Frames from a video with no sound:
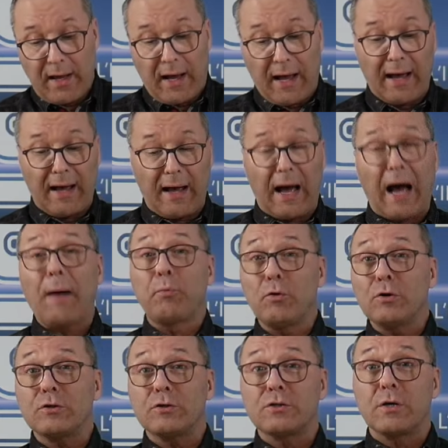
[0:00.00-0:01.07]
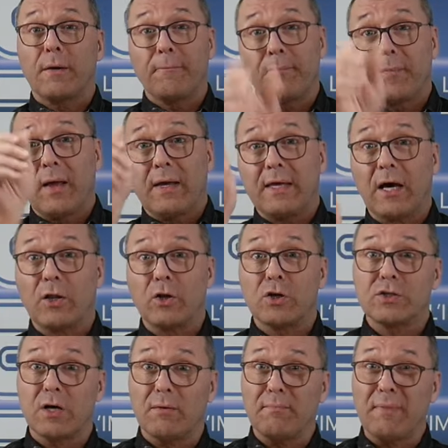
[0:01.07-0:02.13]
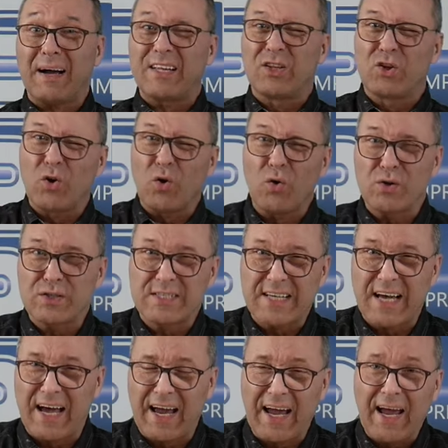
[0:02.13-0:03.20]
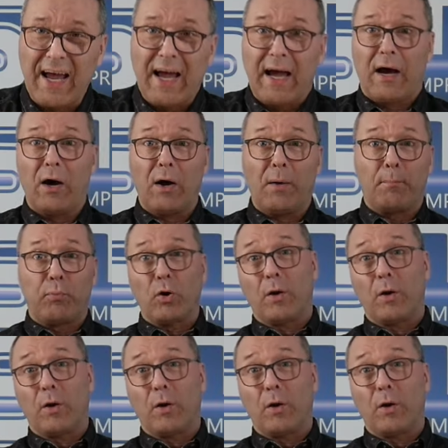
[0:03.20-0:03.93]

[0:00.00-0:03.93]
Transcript: Euh, en plus, il y en a seulement 200 euh, pour